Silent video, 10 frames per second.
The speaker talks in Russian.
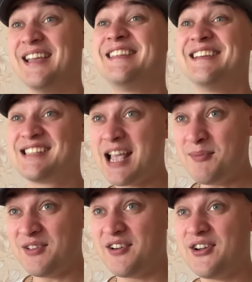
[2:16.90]
Это
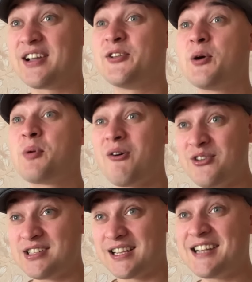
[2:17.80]
экзамены, Валек, которые
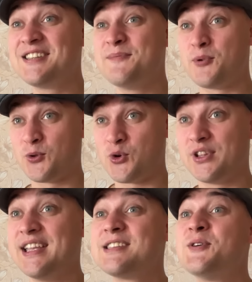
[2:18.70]
проводят каждые полгода.
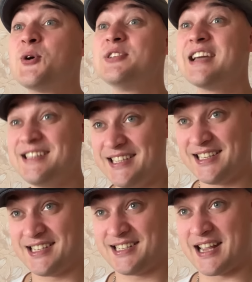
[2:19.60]
если хоть один
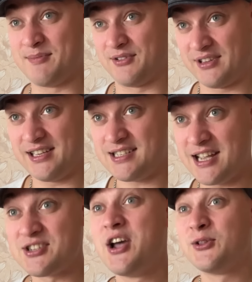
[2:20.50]
из экзаменов ты не
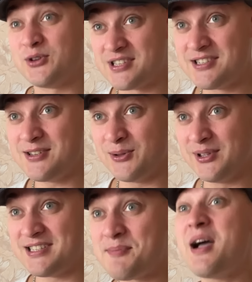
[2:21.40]
сдашь, то из
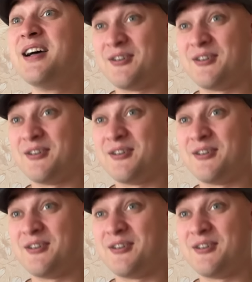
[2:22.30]
института тебя